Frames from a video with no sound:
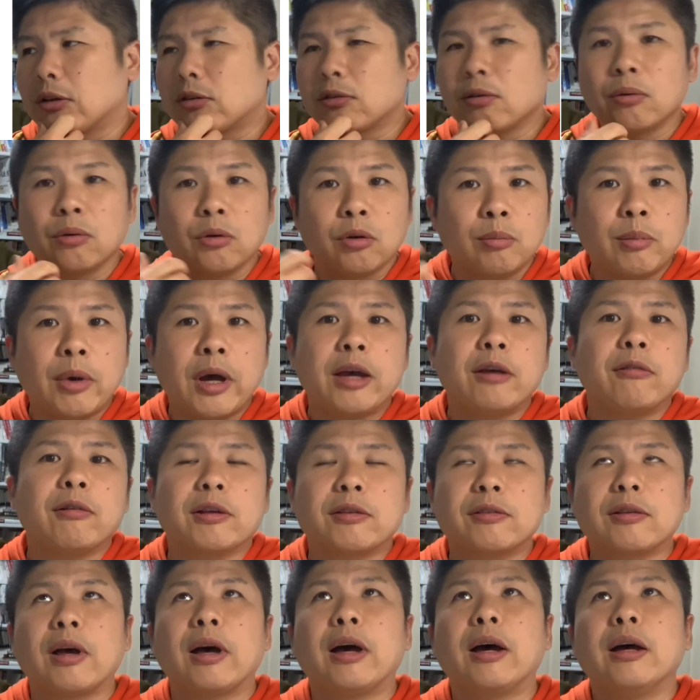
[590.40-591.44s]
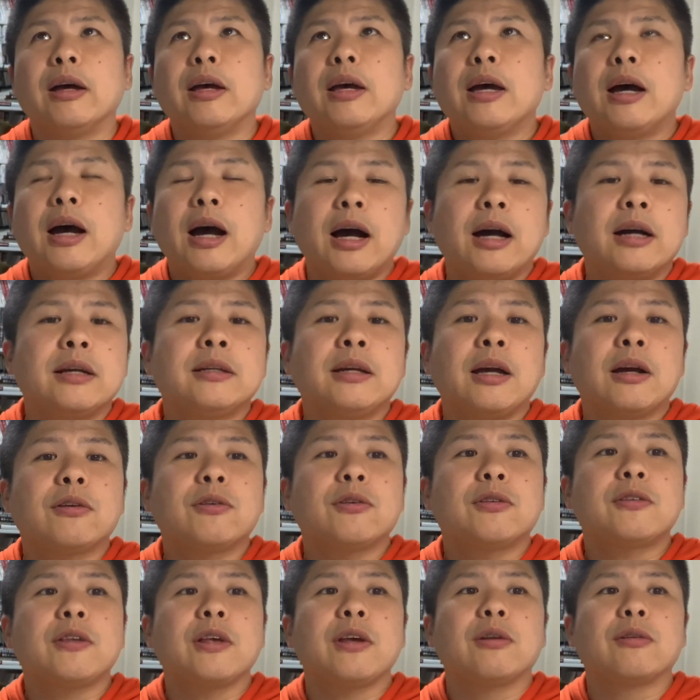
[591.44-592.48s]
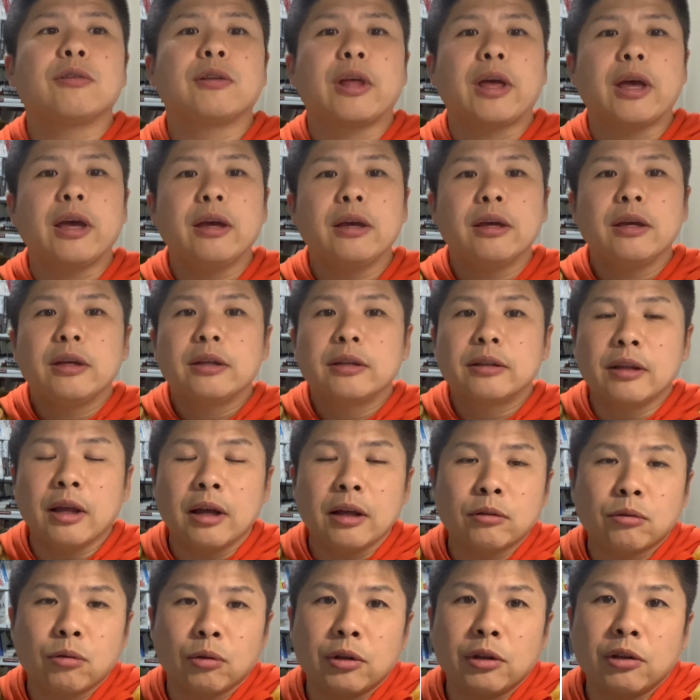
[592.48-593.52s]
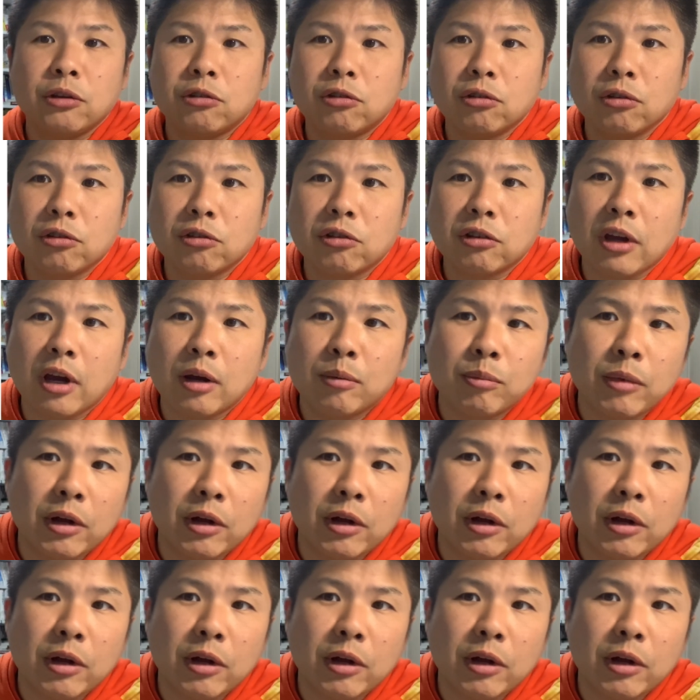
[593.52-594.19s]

その前はさ、半額セールで、なんと20時間